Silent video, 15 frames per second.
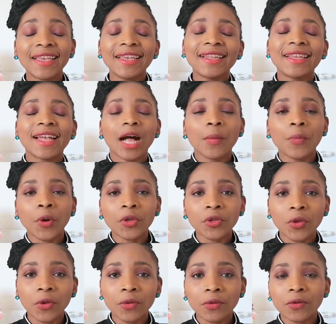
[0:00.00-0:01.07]
Il est
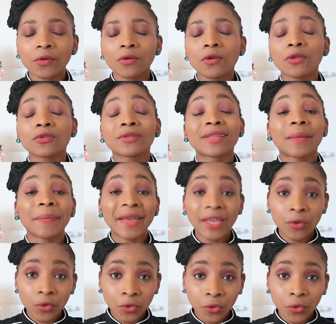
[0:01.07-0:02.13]
important, lorsqu'on a
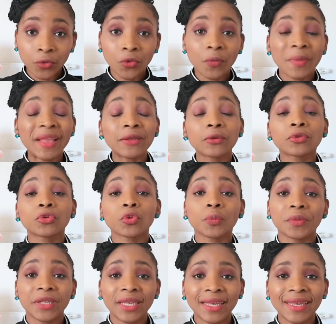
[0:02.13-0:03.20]
pris le temps de mettre sur
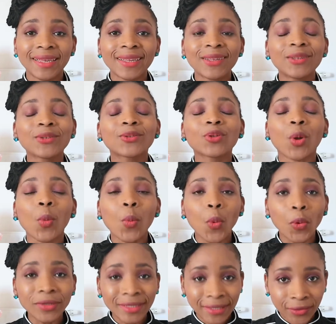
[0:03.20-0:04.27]
pied son
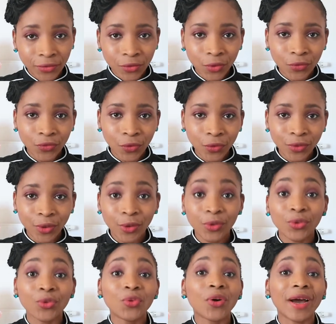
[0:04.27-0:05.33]
processus de vente,
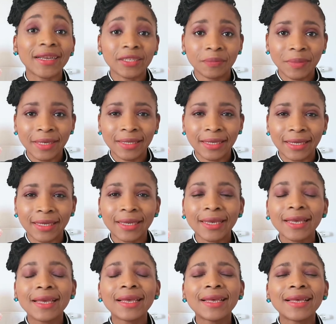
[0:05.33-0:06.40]
de le respecter.
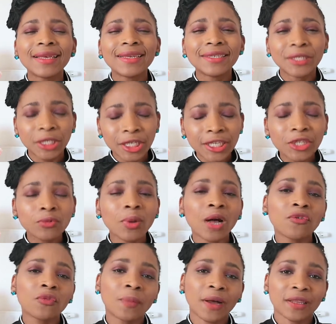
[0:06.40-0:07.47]
J'ai une histoire à
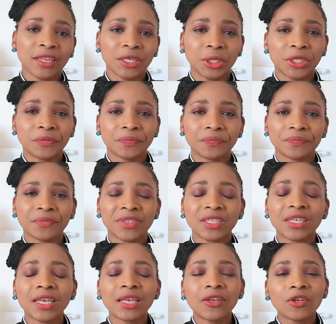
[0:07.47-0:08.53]
vous partager.
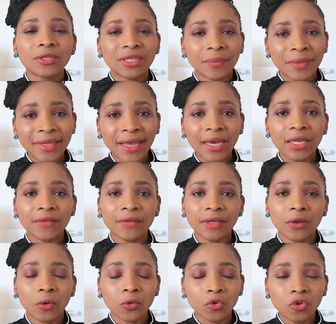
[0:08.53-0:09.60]
Ça m'est
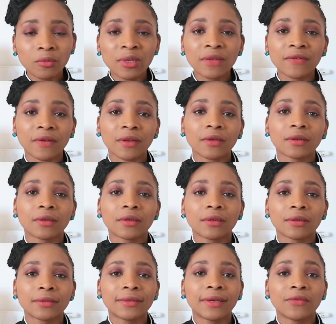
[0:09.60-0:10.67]
arrivé en 2020
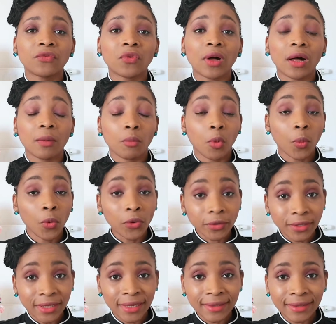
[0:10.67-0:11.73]
d'avoir mon
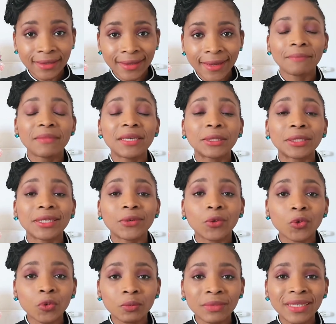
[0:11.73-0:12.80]
process, mais j'ai
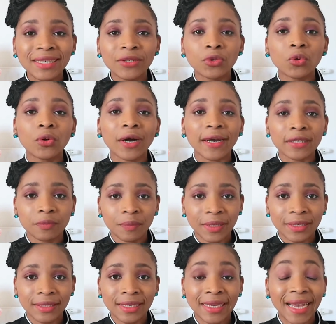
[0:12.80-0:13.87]
omis de le
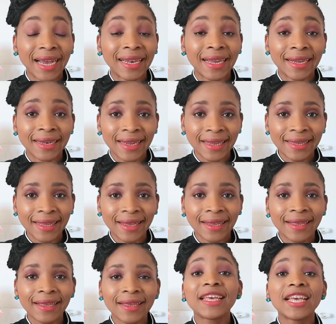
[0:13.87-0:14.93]
respecter à la lettre
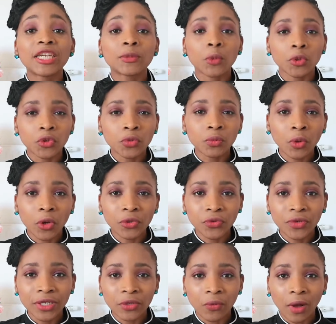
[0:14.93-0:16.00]
et je m'en suis mordu
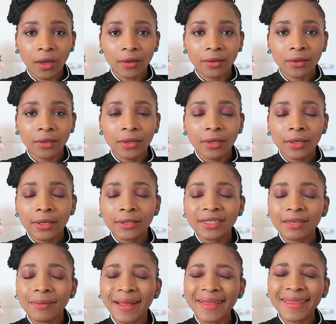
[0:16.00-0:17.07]
les doigts.
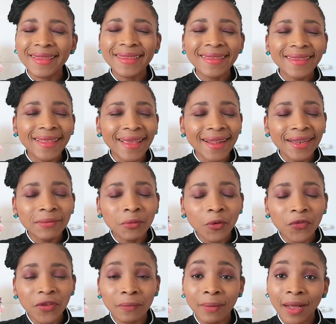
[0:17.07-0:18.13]
Ça m'a tellement
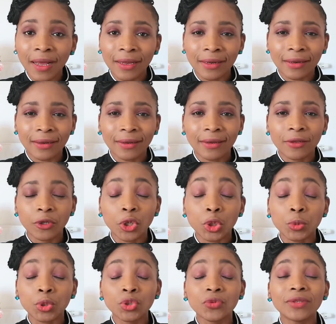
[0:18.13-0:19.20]
fait mal que
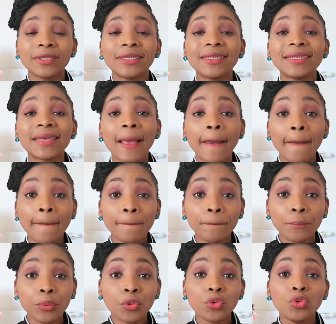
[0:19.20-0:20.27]
je me suis dit
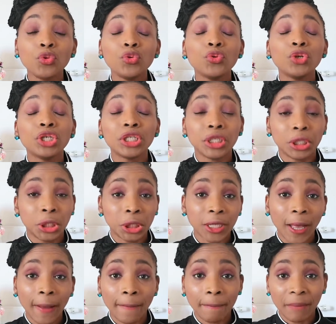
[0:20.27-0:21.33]
plus
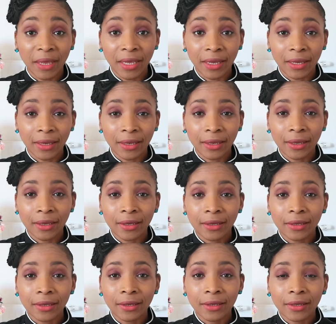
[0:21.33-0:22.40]
jamais.
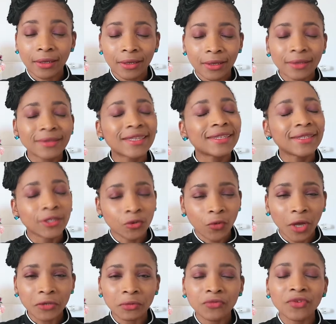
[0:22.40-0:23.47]
Cette
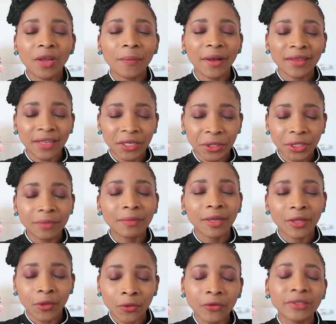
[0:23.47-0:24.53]
histoire, je vais vous la partager
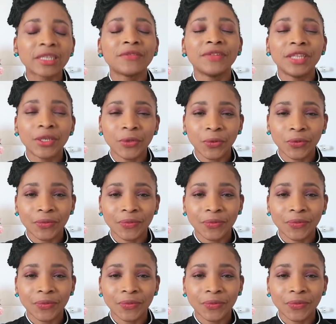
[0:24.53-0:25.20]
maintenant dans cette vidéo.